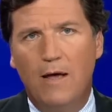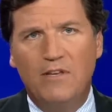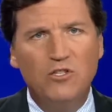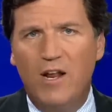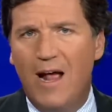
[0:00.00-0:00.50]

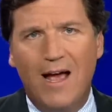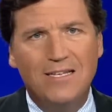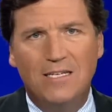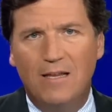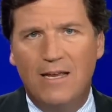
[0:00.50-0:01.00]
И это
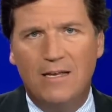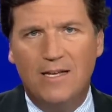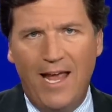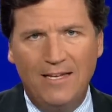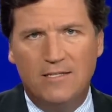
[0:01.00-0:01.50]
не
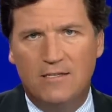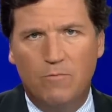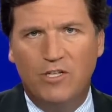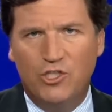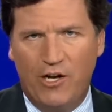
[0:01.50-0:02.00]
единичные
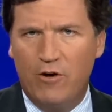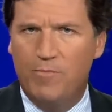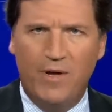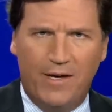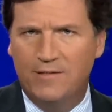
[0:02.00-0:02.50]
случаи,
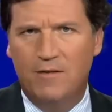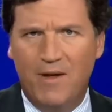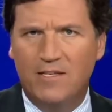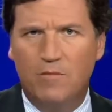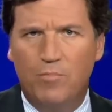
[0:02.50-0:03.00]
которые мы
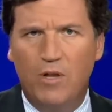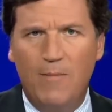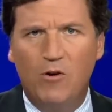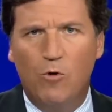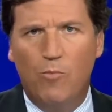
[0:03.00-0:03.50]
выбрали для
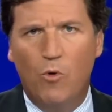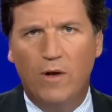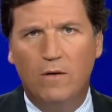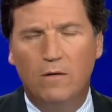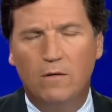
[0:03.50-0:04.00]

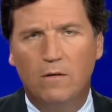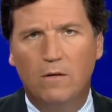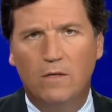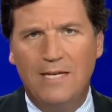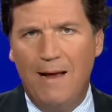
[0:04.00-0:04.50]
полемики.
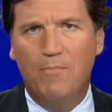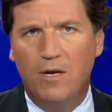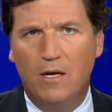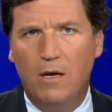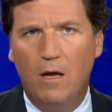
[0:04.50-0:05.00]
Это
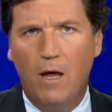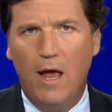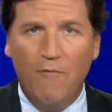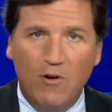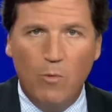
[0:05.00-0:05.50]
происходит
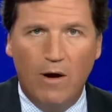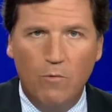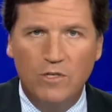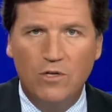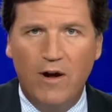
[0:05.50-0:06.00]

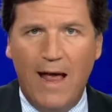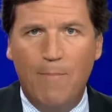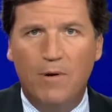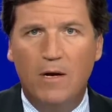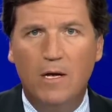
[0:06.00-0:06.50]
повсюду. Мы
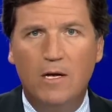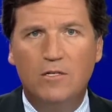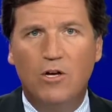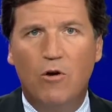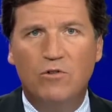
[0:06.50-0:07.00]
видели
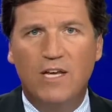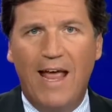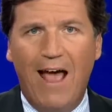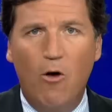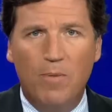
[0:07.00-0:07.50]
как это
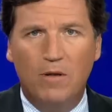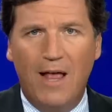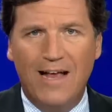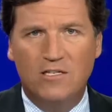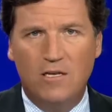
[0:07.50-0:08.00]
случилось с
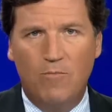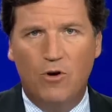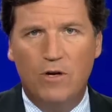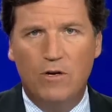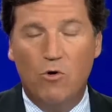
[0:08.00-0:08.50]
Хосе
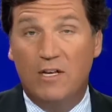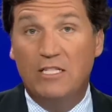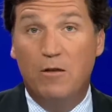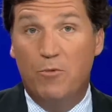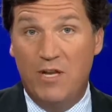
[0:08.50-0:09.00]
Альбой прошлым
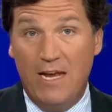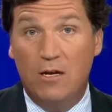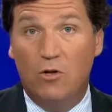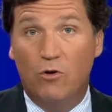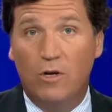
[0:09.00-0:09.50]
летом в
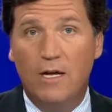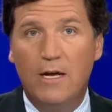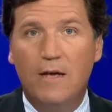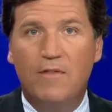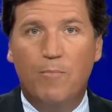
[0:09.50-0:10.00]
Нью-Йорке,
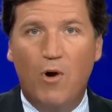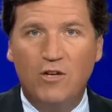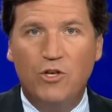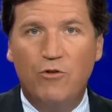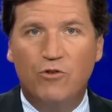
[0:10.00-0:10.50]
продавец магазина
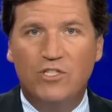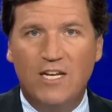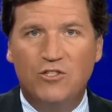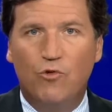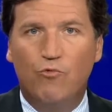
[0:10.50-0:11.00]
Бадега,
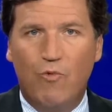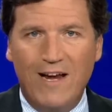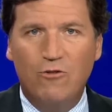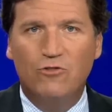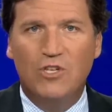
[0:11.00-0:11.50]
которого
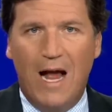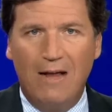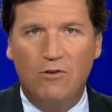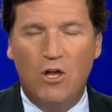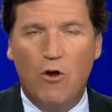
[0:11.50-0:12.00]
прокурор
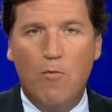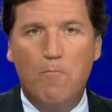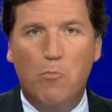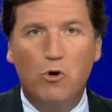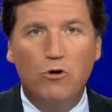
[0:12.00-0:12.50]
отправил в
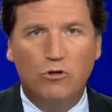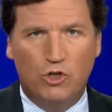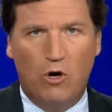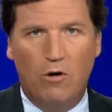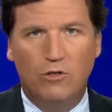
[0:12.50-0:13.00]
Райкерс по
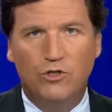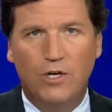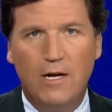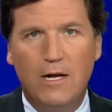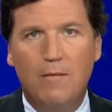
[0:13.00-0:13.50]
обвинению в
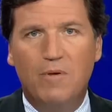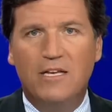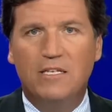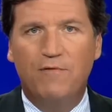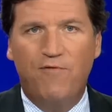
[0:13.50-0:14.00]
убийстве,
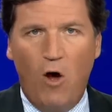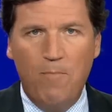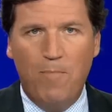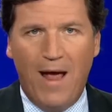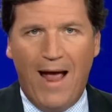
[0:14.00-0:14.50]
потому
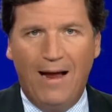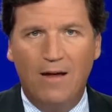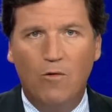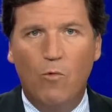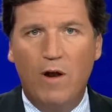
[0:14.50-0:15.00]
что он дал
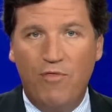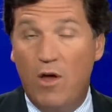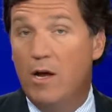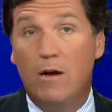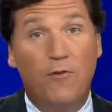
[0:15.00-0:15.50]
отпор
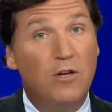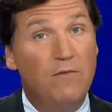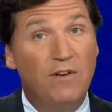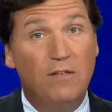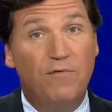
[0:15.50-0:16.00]
головорезу и
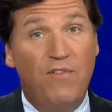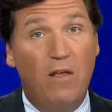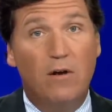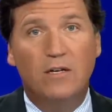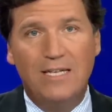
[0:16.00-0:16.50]
другому
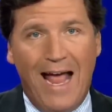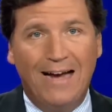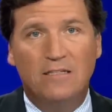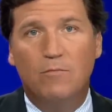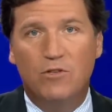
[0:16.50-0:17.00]
осужденному
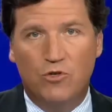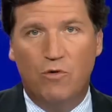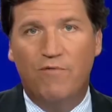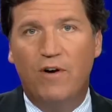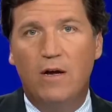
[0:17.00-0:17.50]

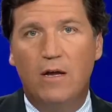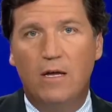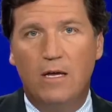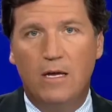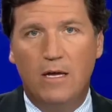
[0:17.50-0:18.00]
преступнику,
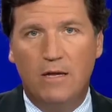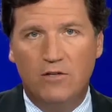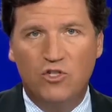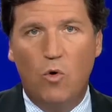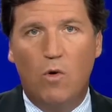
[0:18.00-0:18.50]
напавшим на него в
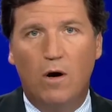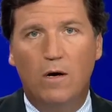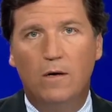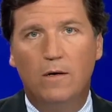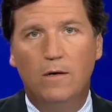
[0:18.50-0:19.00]
магазине.